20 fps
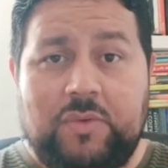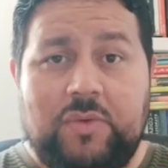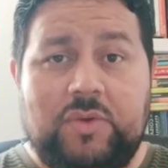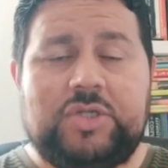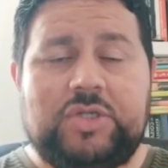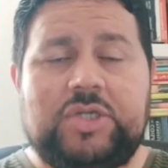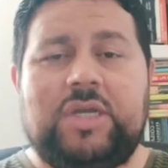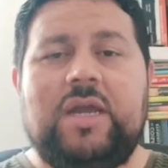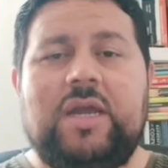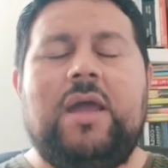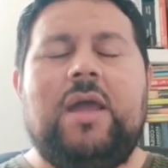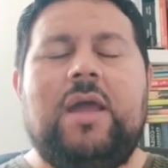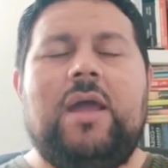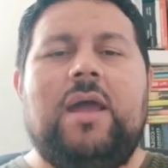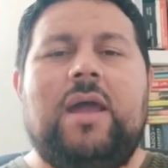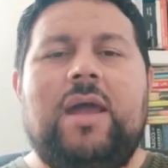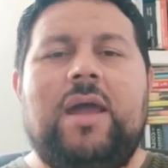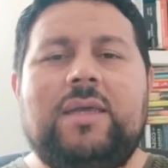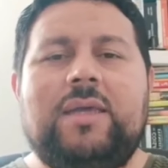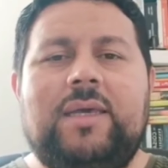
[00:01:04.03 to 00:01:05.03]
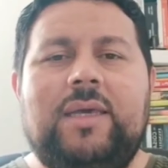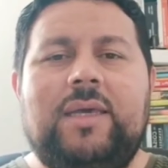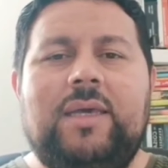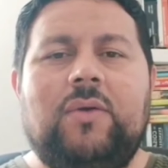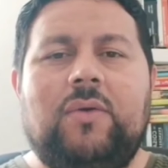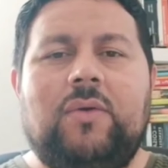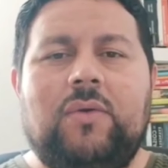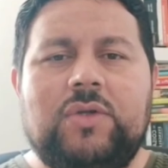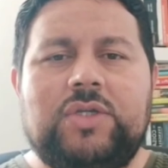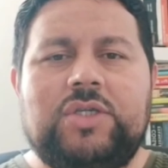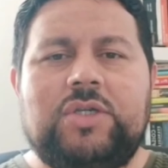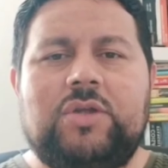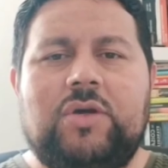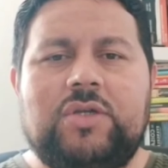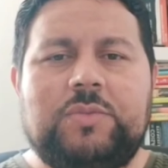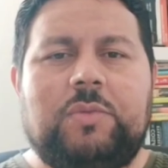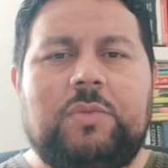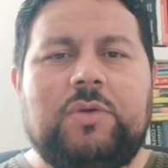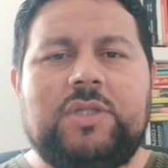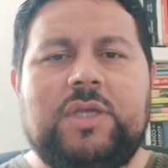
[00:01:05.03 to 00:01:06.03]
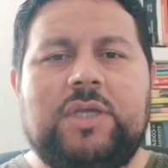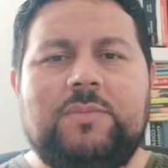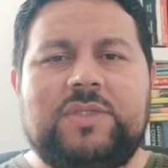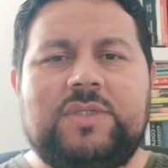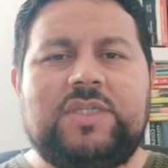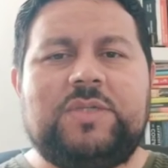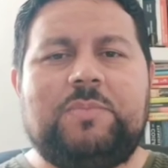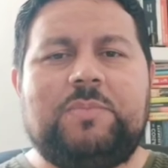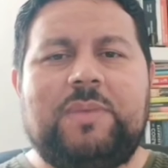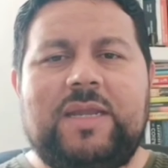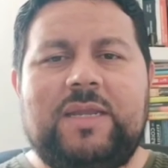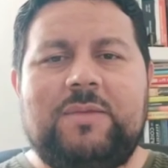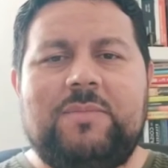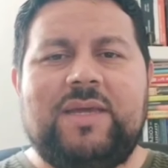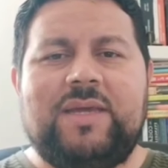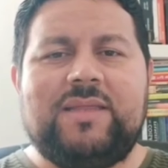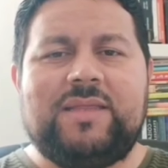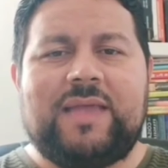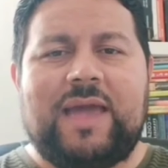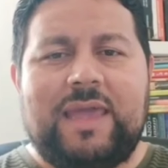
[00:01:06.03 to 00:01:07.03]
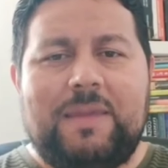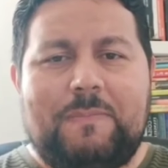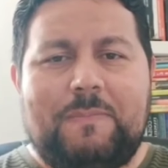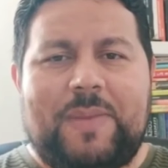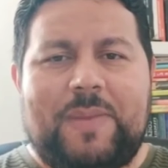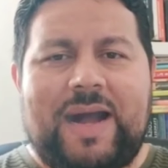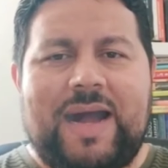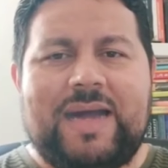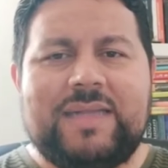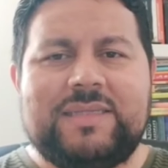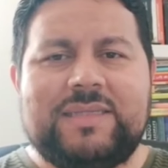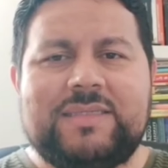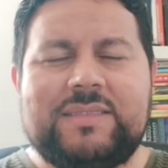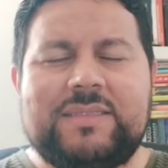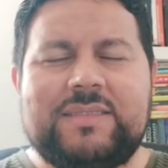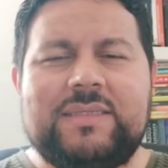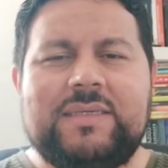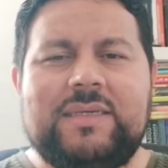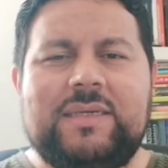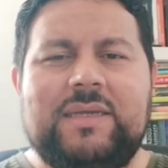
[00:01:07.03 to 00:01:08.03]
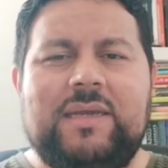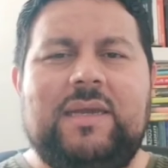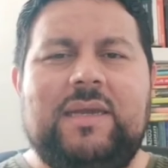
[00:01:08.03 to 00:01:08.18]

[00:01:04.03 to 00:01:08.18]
hoje é que hoje nós podemos experimentar em partes